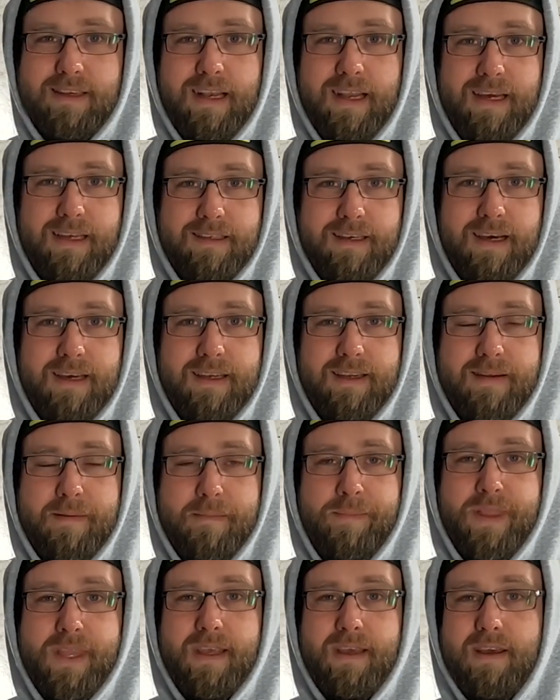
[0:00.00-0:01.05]
klar sagt,
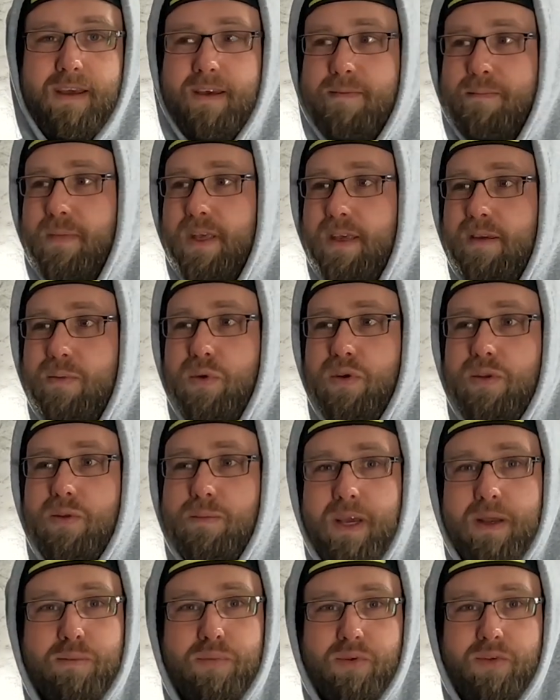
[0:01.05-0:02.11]
ähm, ich möchte
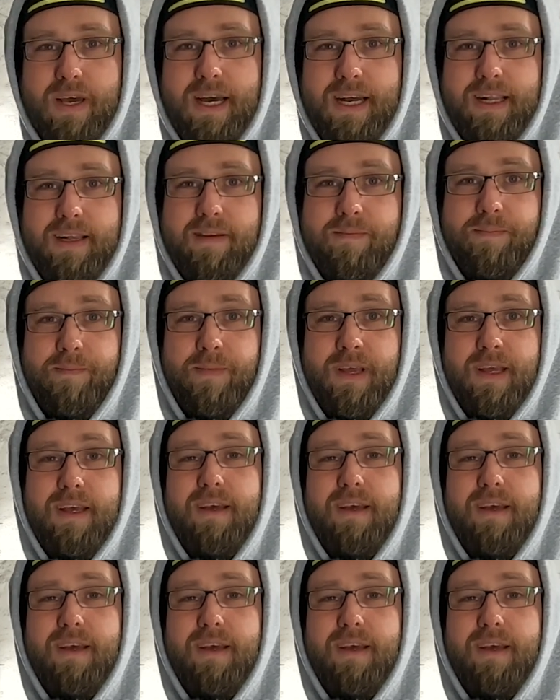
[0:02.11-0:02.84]
meinen Bus erhalten.